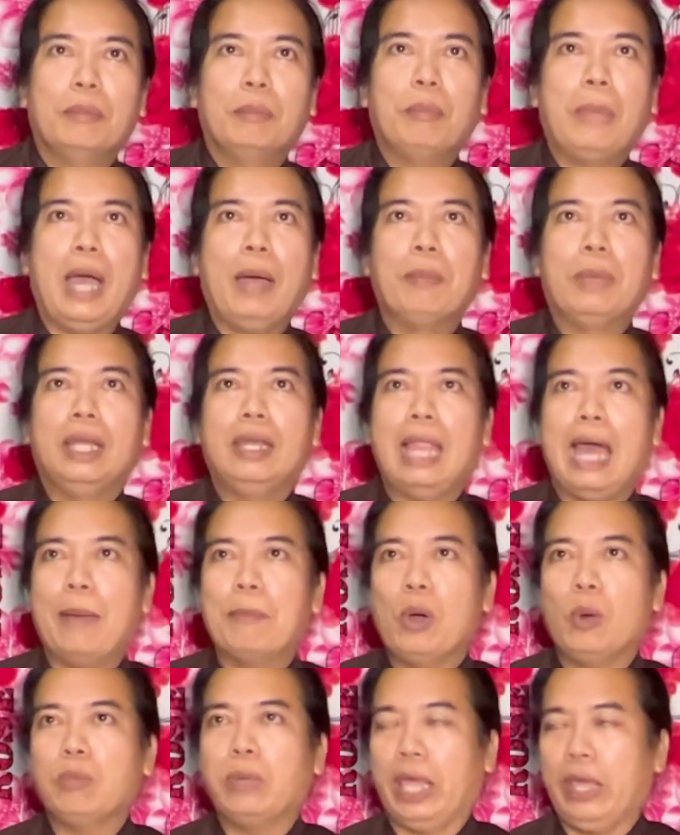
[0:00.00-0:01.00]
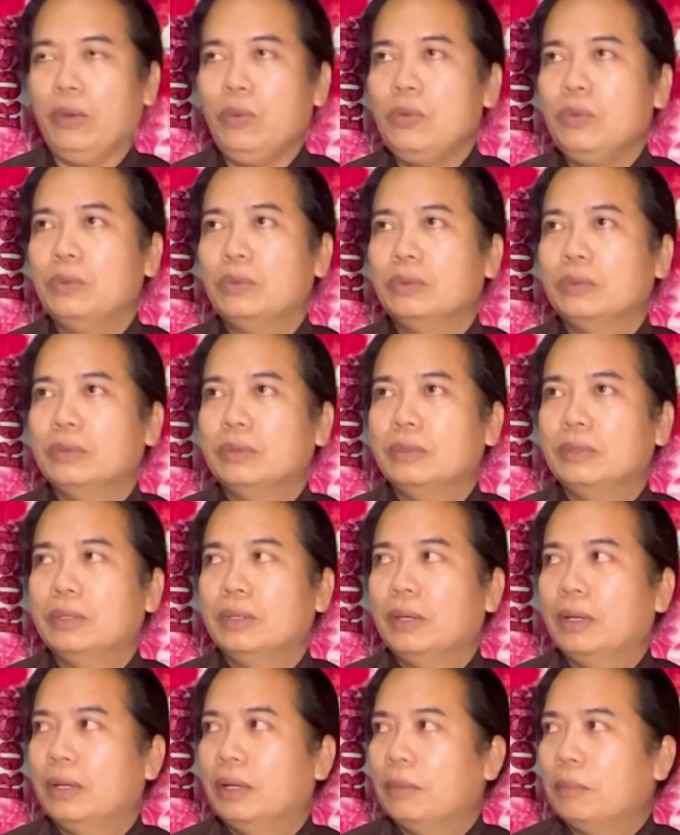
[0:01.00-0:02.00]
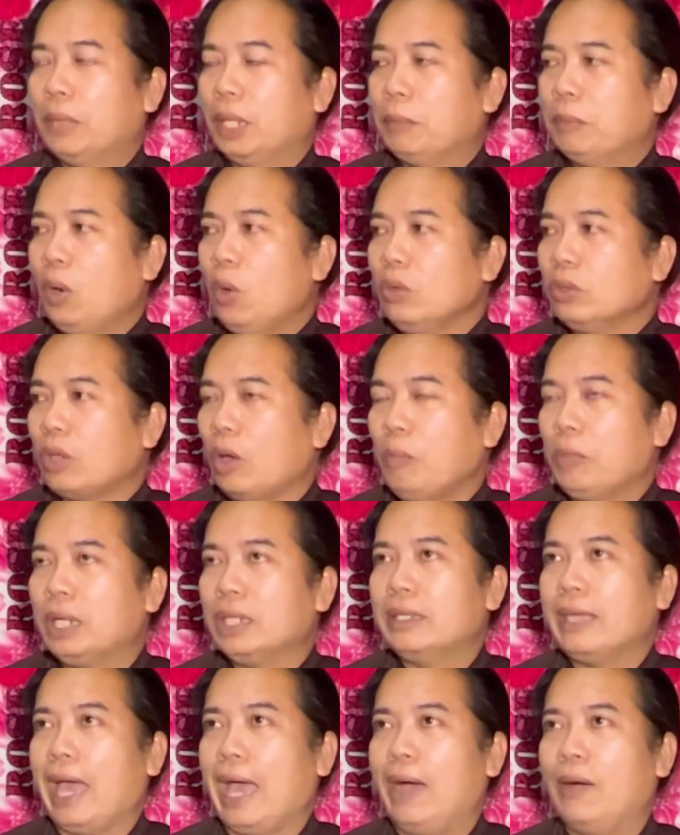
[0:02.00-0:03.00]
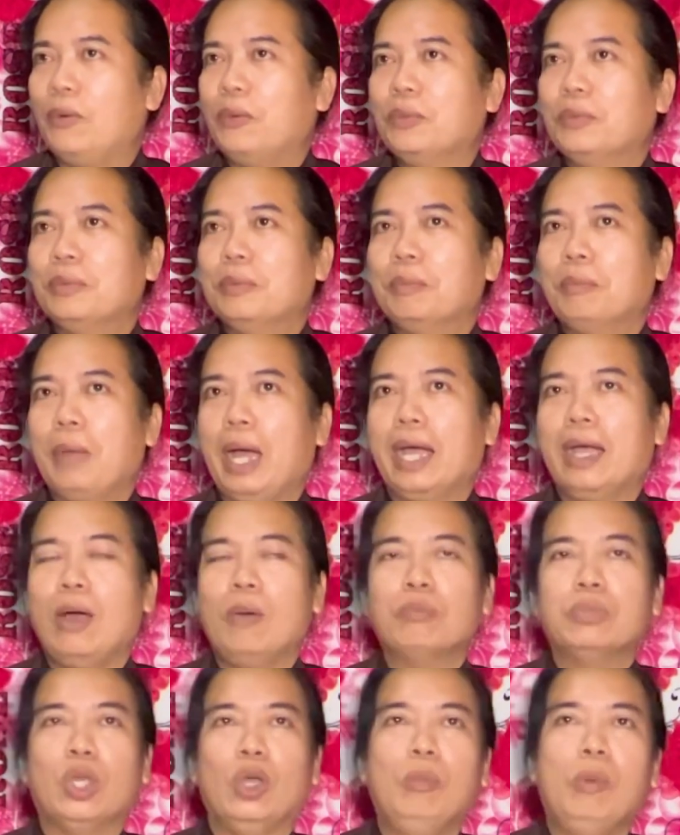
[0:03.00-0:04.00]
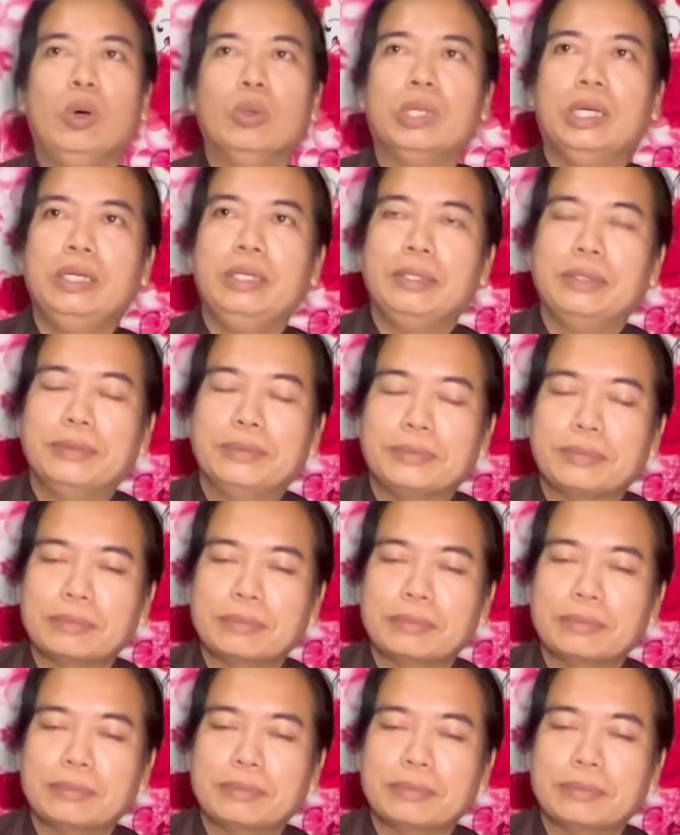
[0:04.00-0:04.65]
mà mình làm một nẻo mình muốn cho mình giàu mà không chịu bố thí